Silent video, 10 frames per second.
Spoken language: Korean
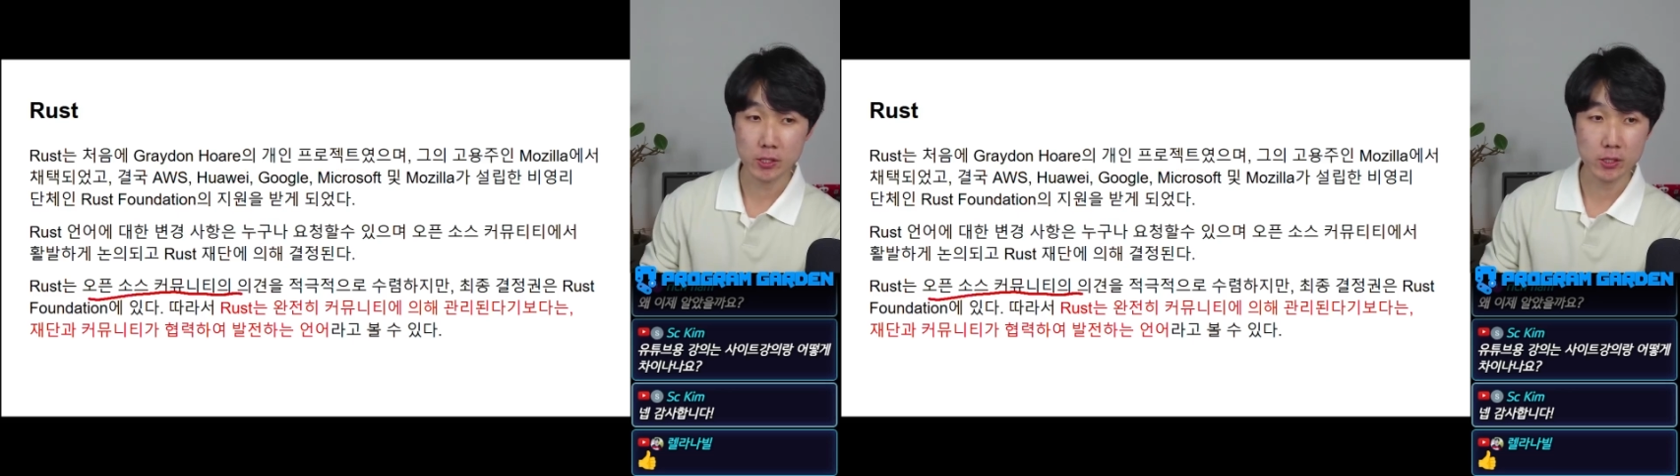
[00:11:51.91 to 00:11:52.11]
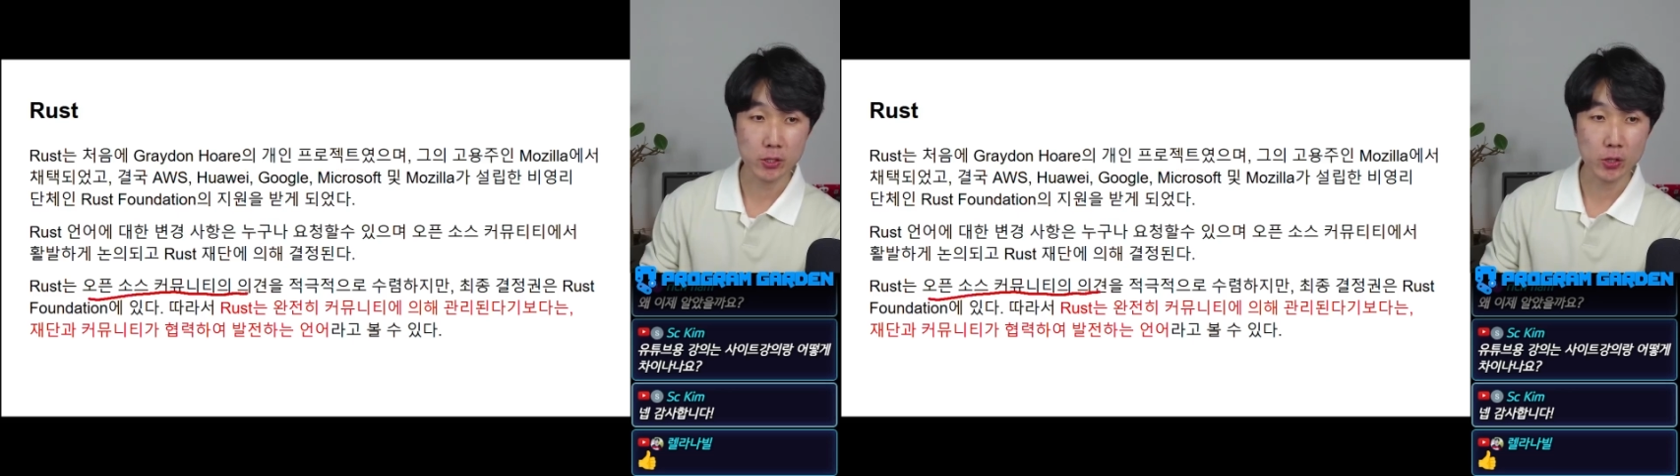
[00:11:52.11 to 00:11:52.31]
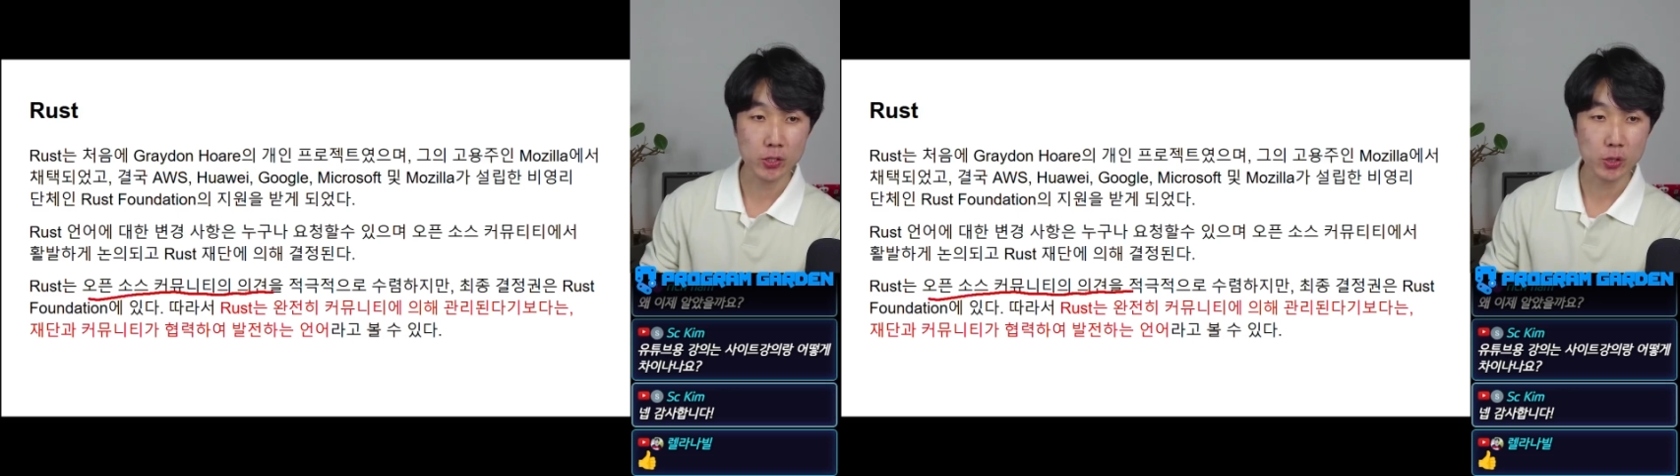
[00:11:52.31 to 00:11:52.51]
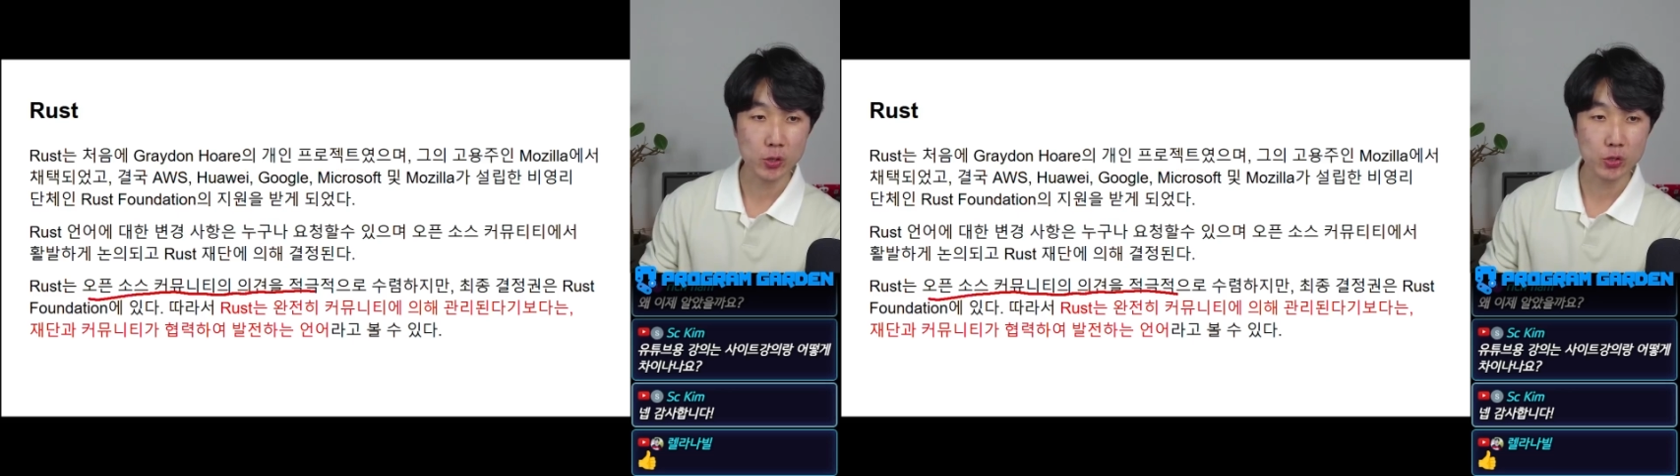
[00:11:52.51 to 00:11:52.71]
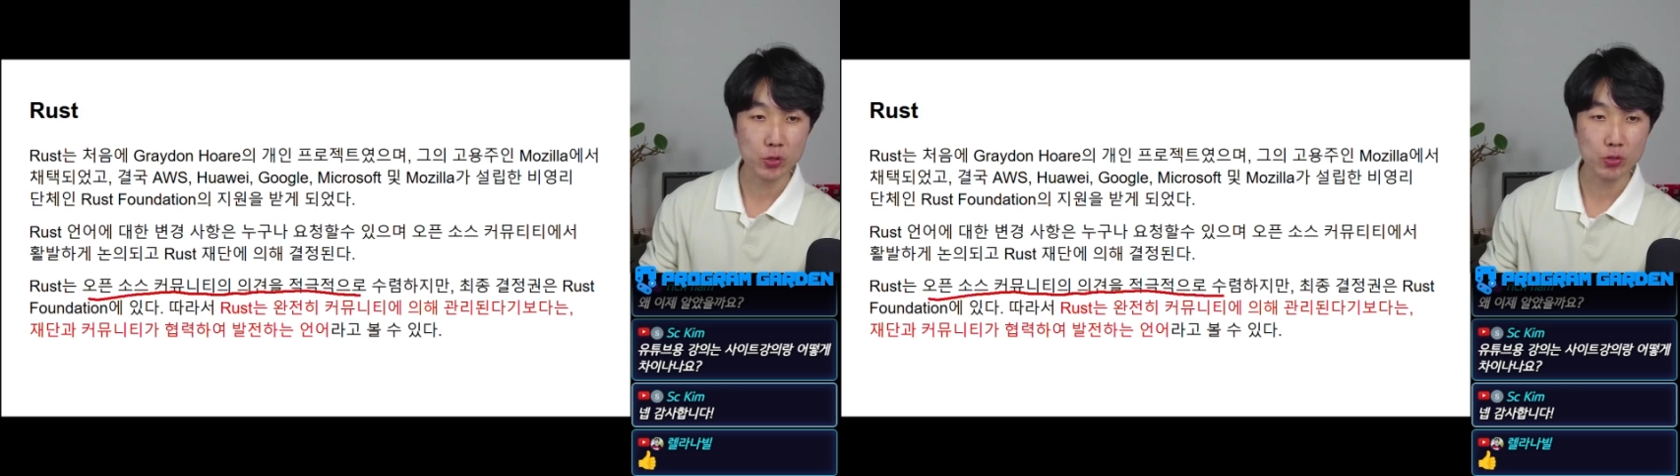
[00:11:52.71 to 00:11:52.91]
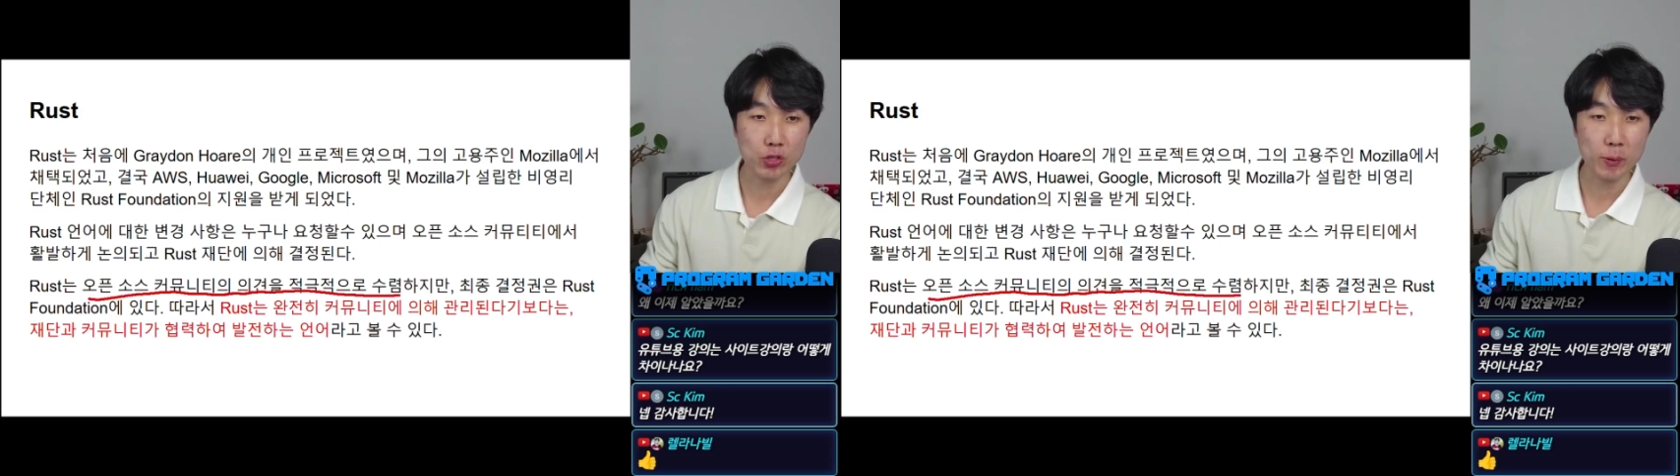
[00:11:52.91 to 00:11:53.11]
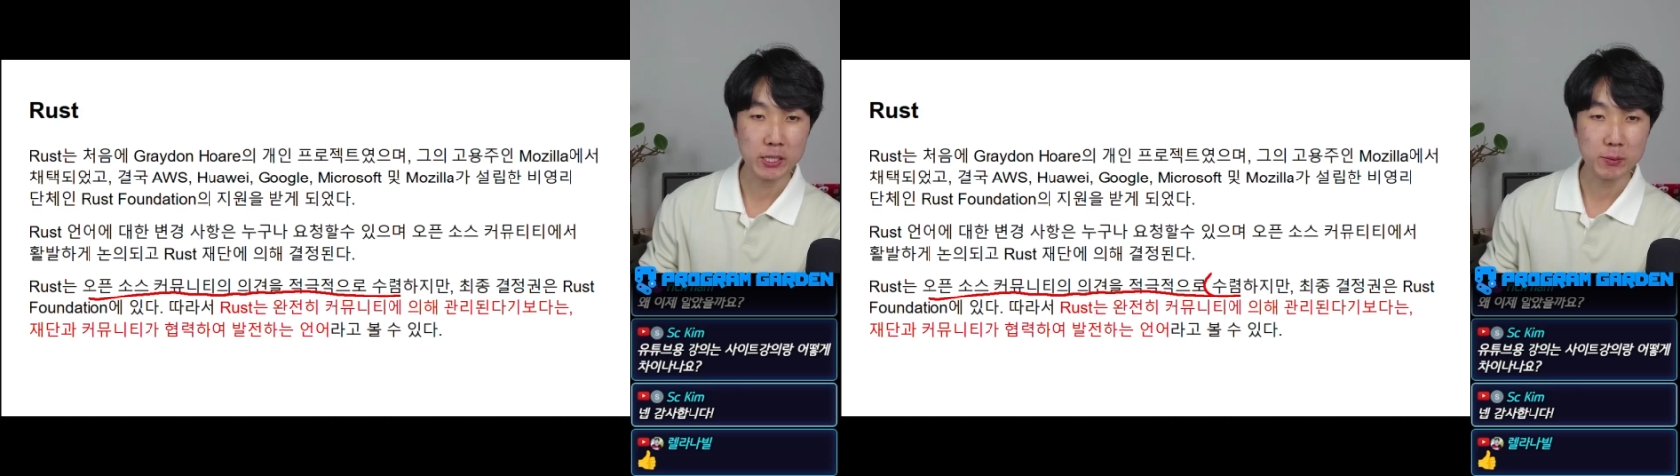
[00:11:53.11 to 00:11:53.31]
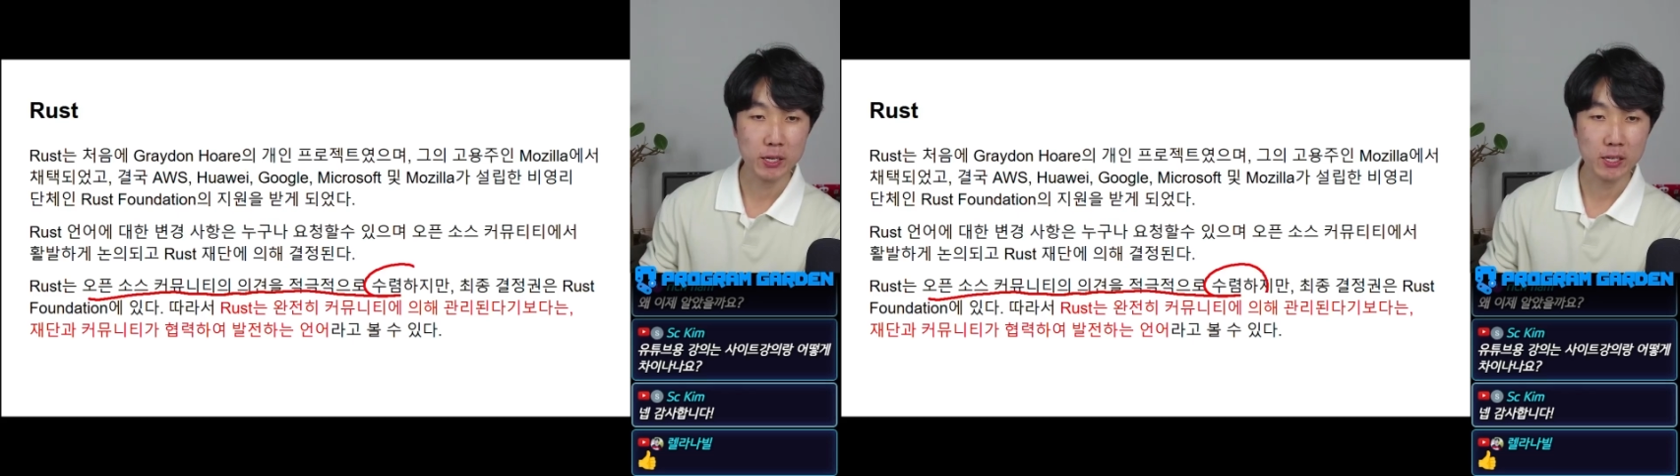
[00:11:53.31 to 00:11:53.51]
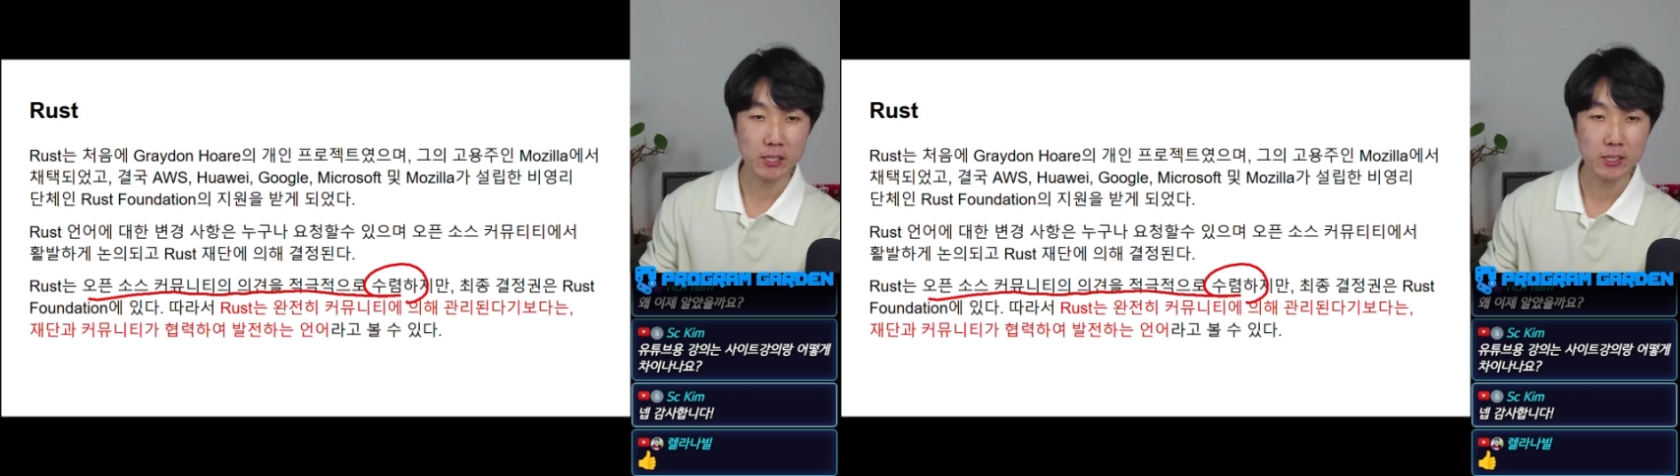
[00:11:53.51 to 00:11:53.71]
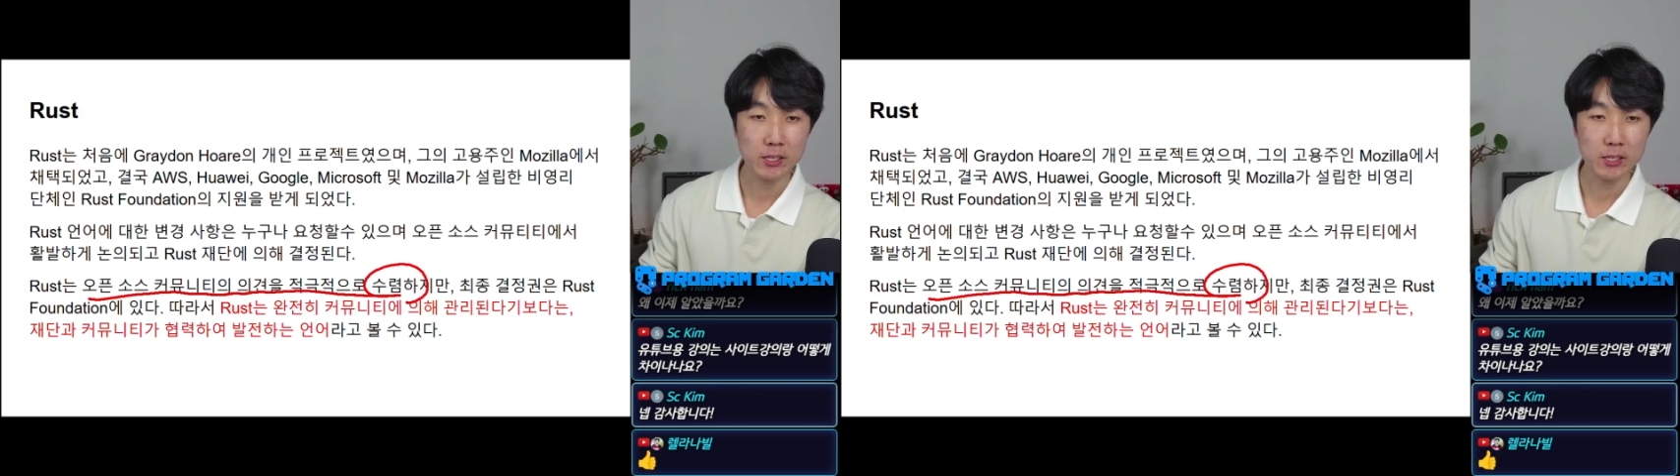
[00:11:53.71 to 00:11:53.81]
의견을 적극적으로 수렴하지만